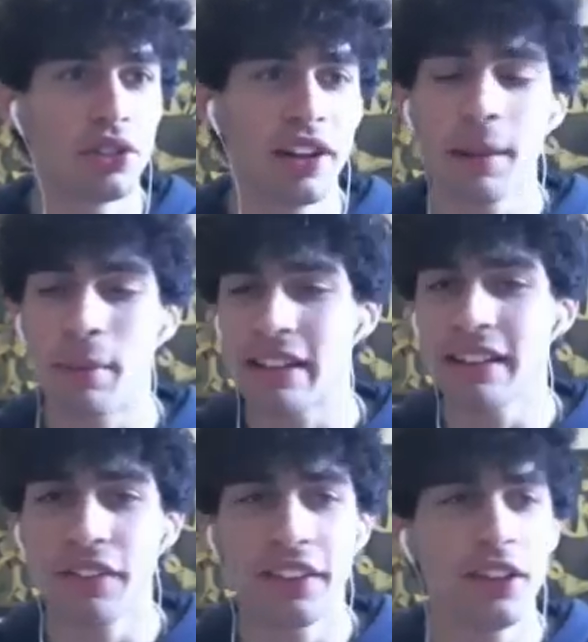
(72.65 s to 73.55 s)
giornate
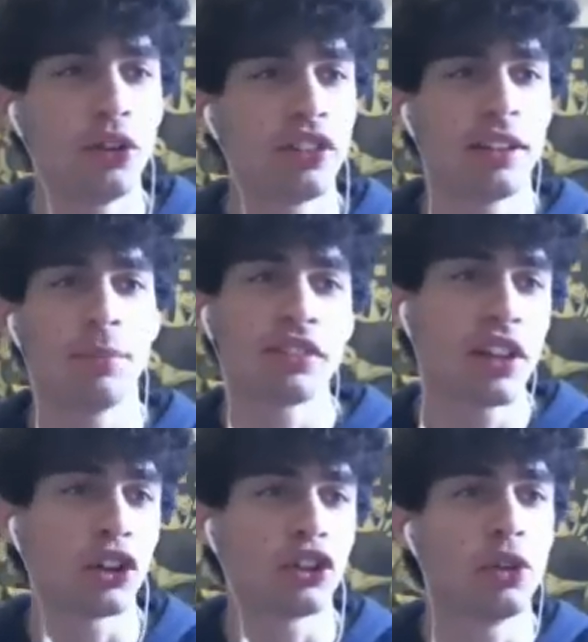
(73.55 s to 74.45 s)
abbastanza faticose, tipo
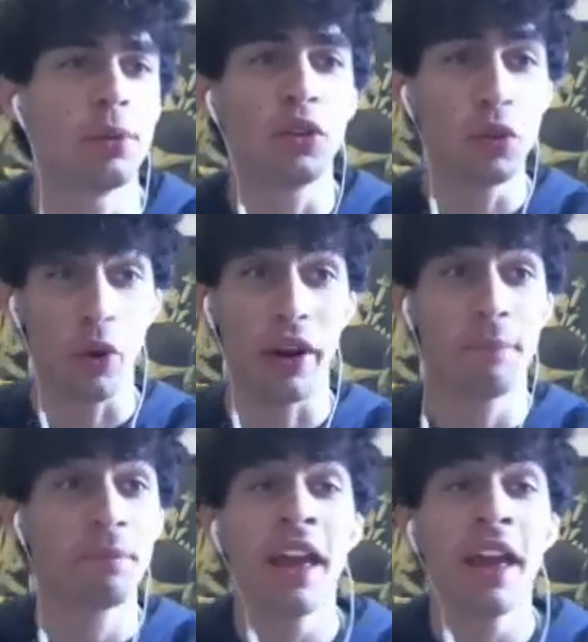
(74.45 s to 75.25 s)
stanotte ho dormito due ore.